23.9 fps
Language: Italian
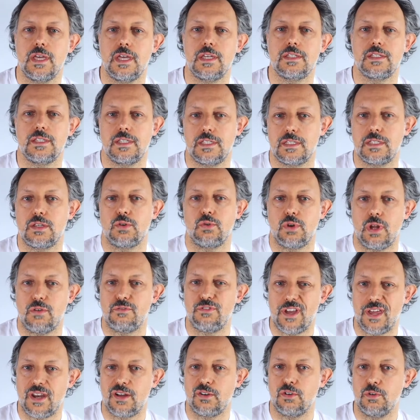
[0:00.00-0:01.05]
esistere una
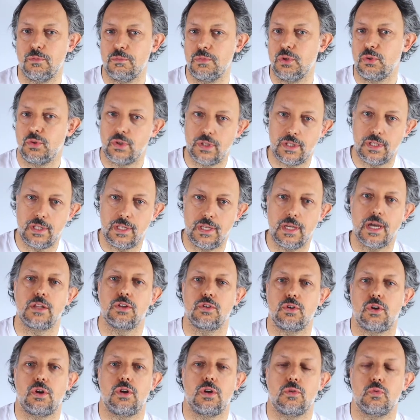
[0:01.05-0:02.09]
vera community
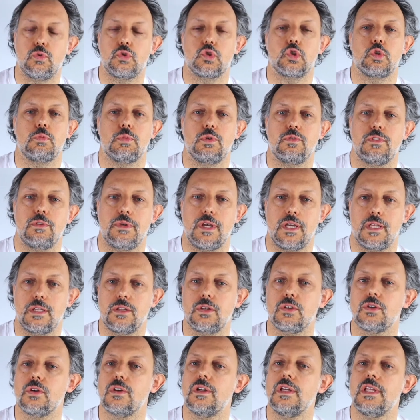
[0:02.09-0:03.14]
attorno a questo
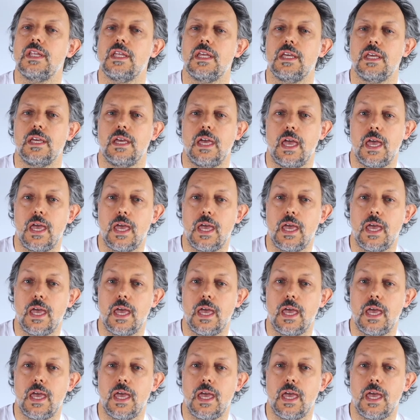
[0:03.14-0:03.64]
movimento.